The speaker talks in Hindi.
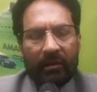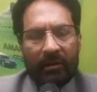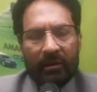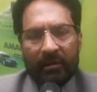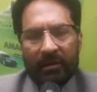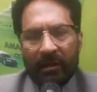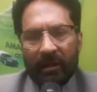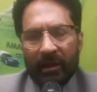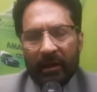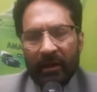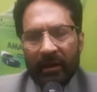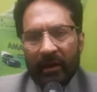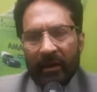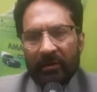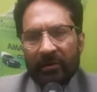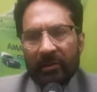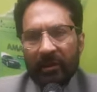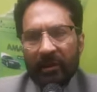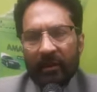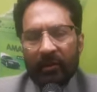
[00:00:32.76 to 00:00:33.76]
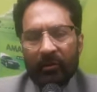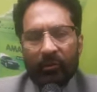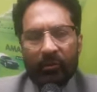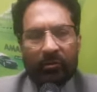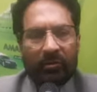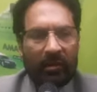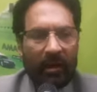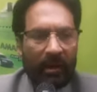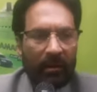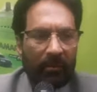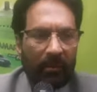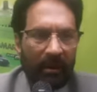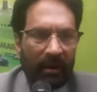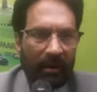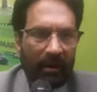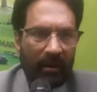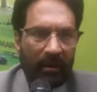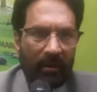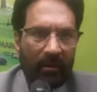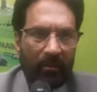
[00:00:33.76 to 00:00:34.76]
जिस तरीके से हिंदुस्तान
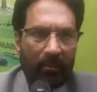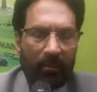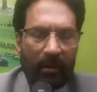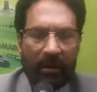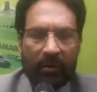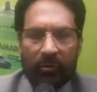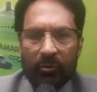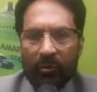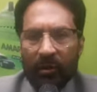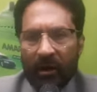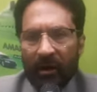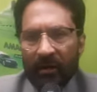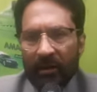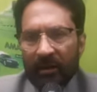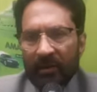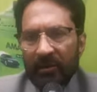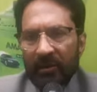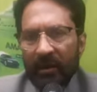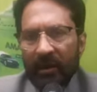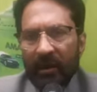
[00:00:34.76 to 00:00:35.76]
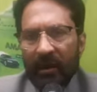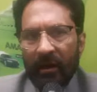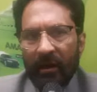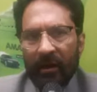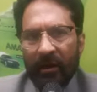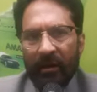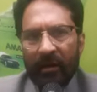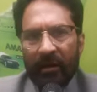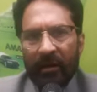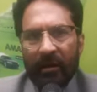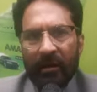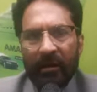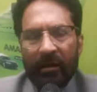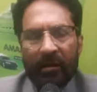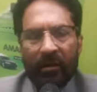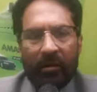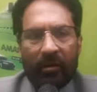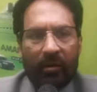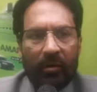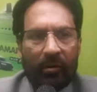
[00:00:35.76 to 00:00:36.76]
में मैसूर का दशहरा
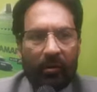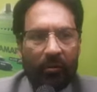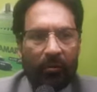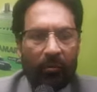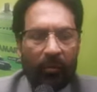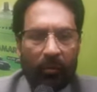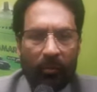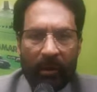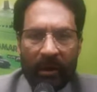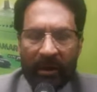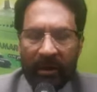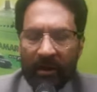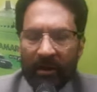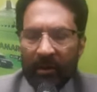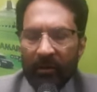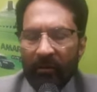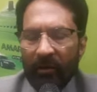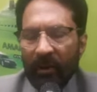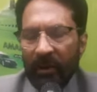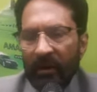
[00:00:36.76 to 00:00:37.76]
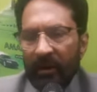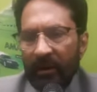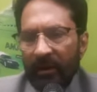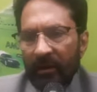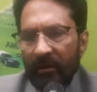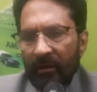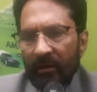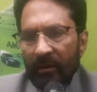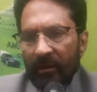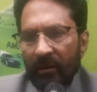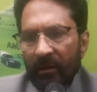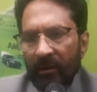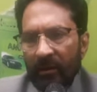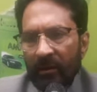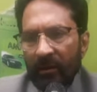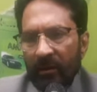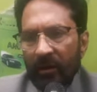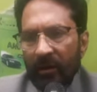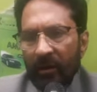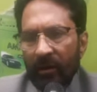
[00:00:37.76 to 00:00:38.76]
मुंबई की दिवाली
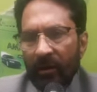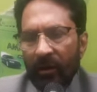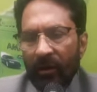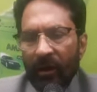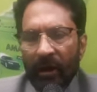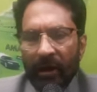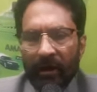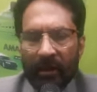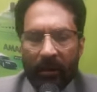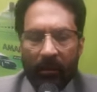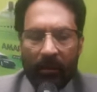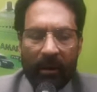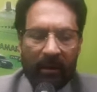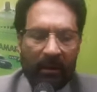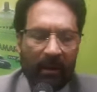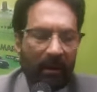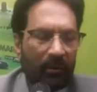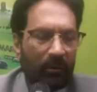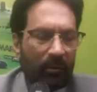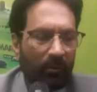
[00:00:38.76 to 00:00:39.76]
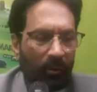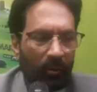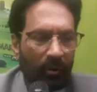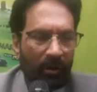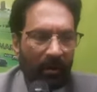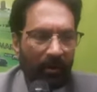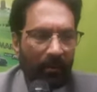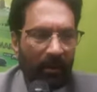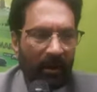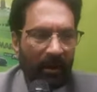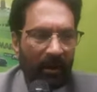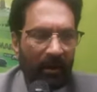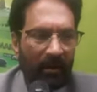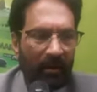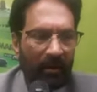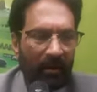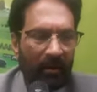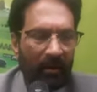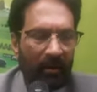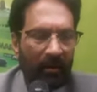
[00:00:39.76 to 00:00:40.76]
और हैदराबाद का जो मुहर्रम है
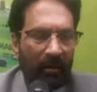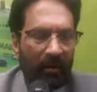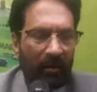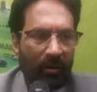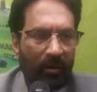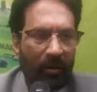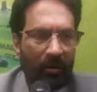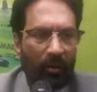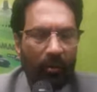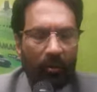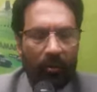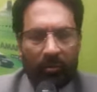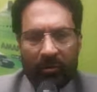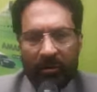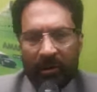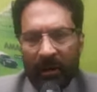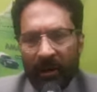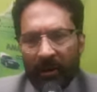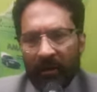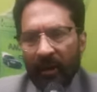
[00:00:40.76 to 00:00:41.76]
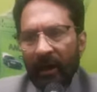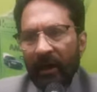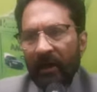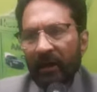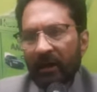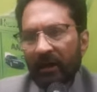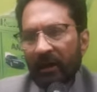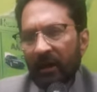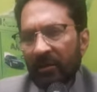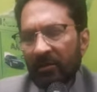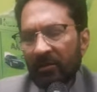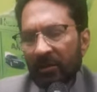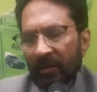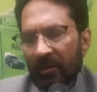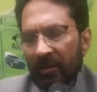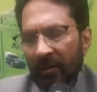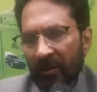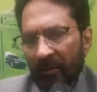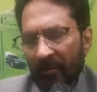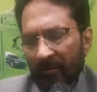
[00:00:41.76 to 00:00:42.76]
उसकी एक तारीखी
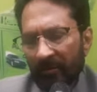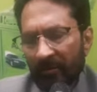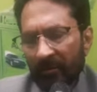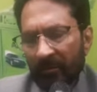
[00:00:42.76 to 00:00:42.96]
हैसियत है